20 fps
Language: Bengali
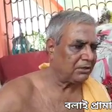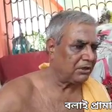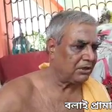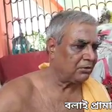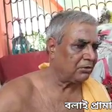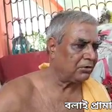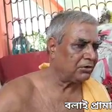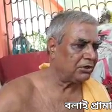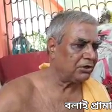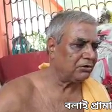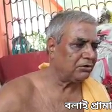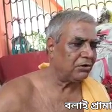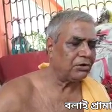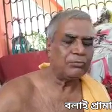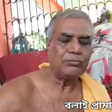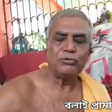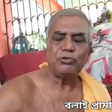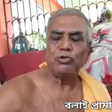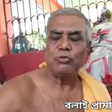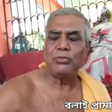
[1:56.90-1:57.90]
দীর্ঘদিন
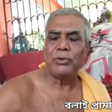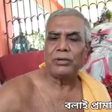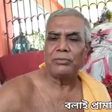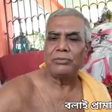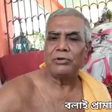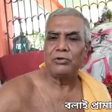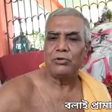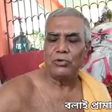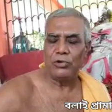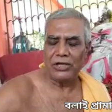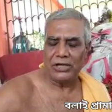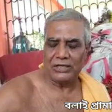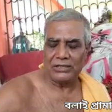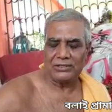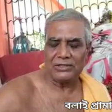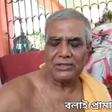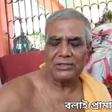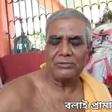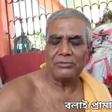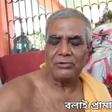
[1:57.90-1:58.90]
ধরে পুজো পার্বণ হয়ে
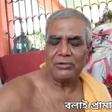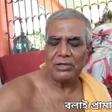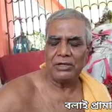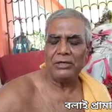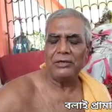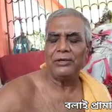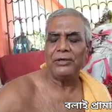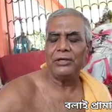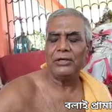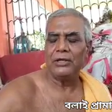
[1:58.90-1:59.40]
আসছে বলে